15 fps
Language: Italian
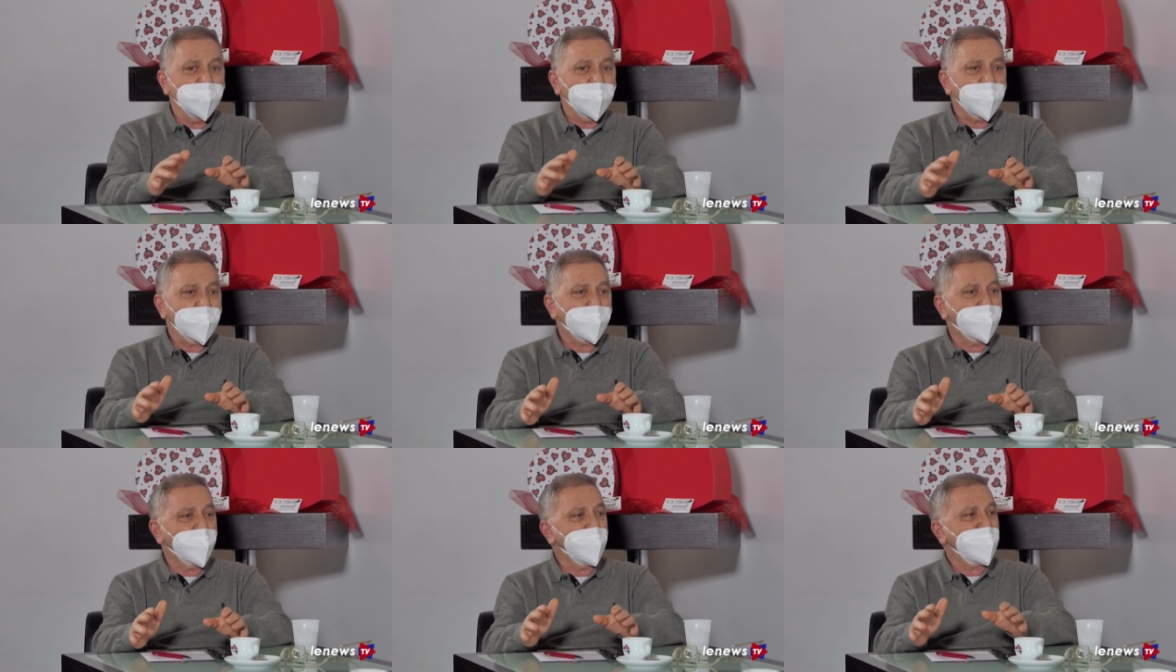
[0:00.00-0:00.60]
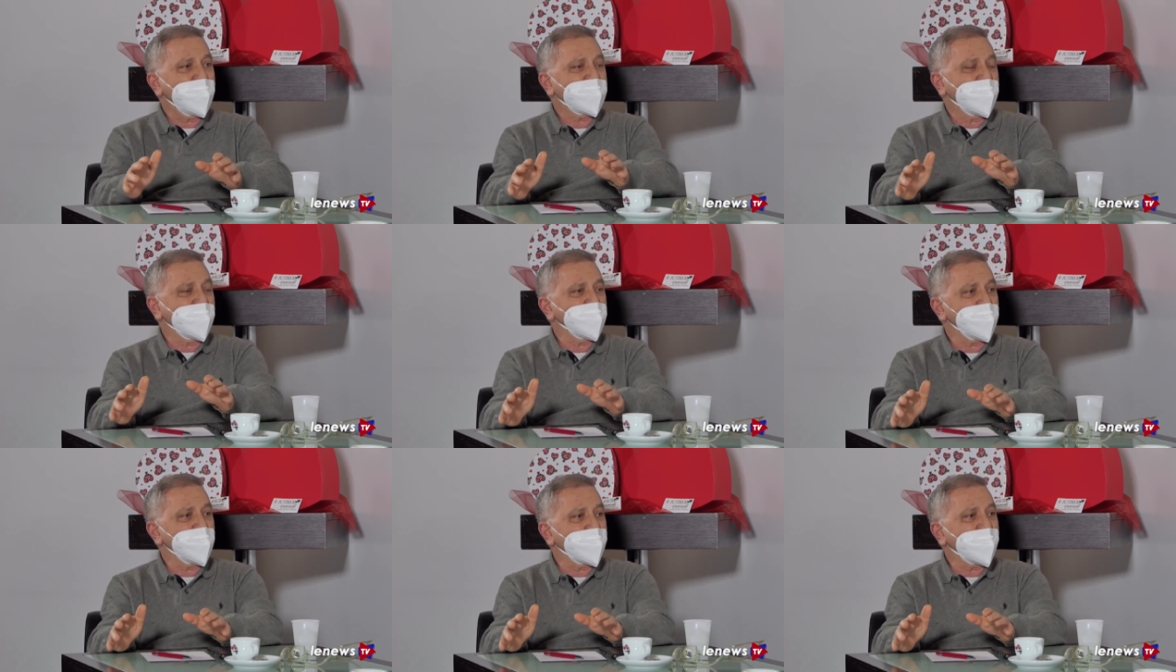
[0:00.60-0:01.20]
E poi la
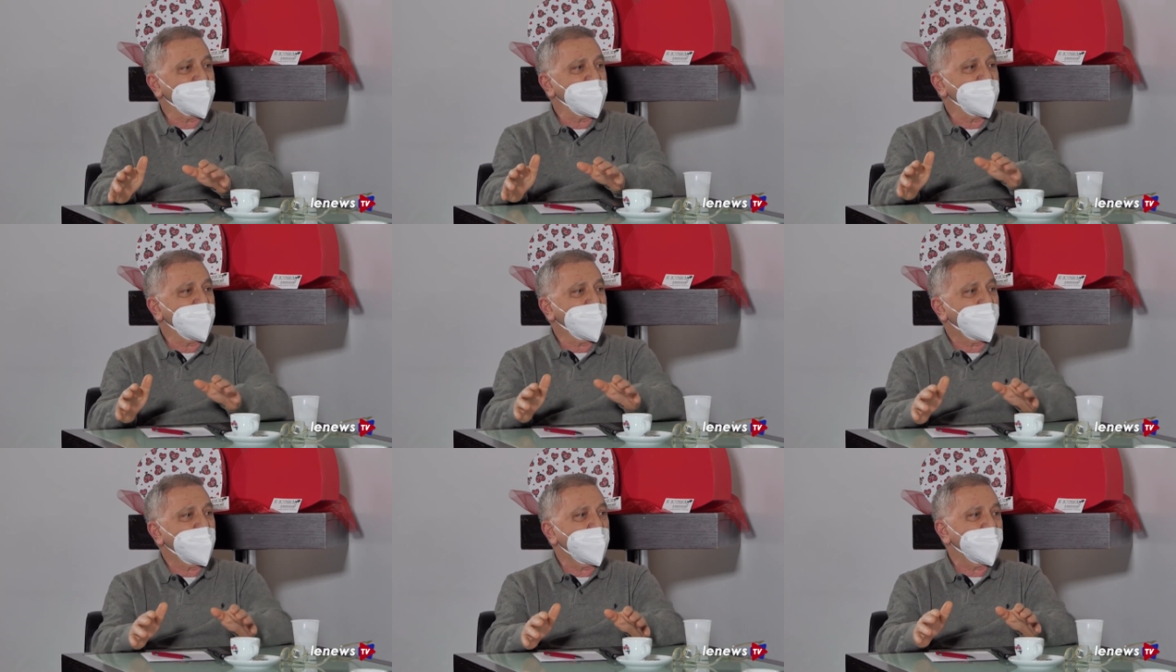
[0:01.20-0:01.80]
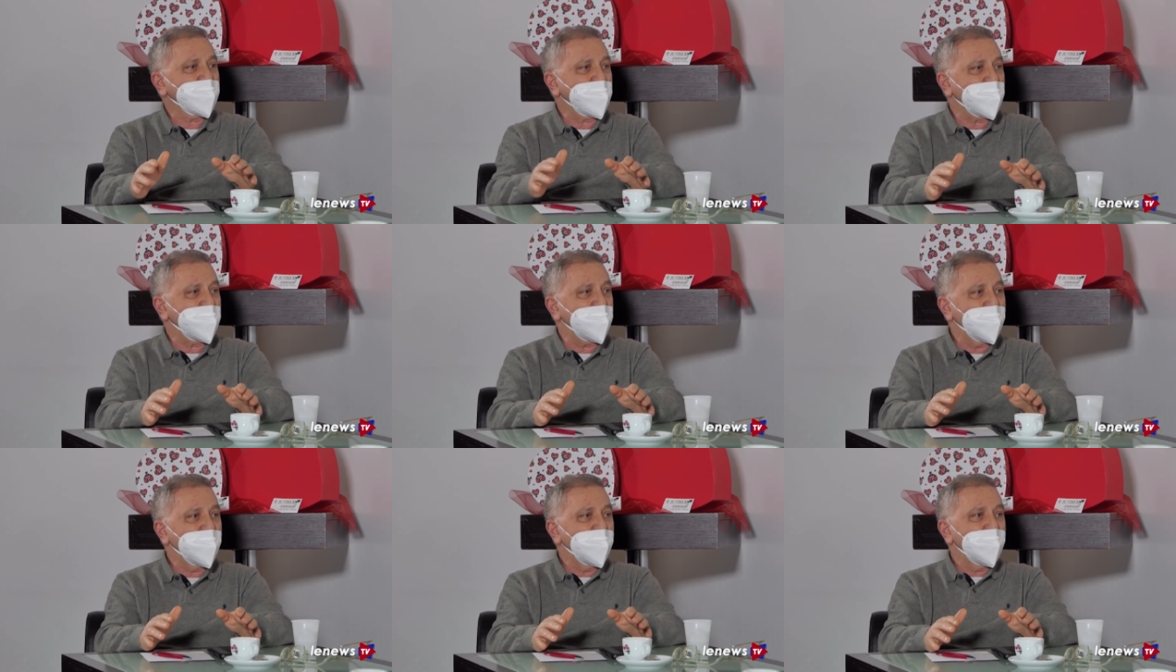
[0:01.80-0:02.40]
calceparina, quello che